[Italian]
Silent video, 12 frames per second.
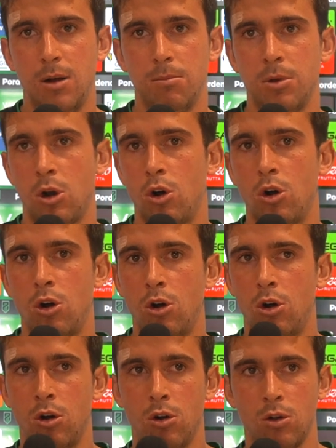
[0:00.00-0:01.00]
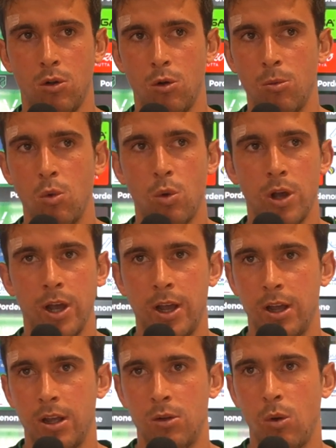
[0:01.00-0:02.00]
però comunque i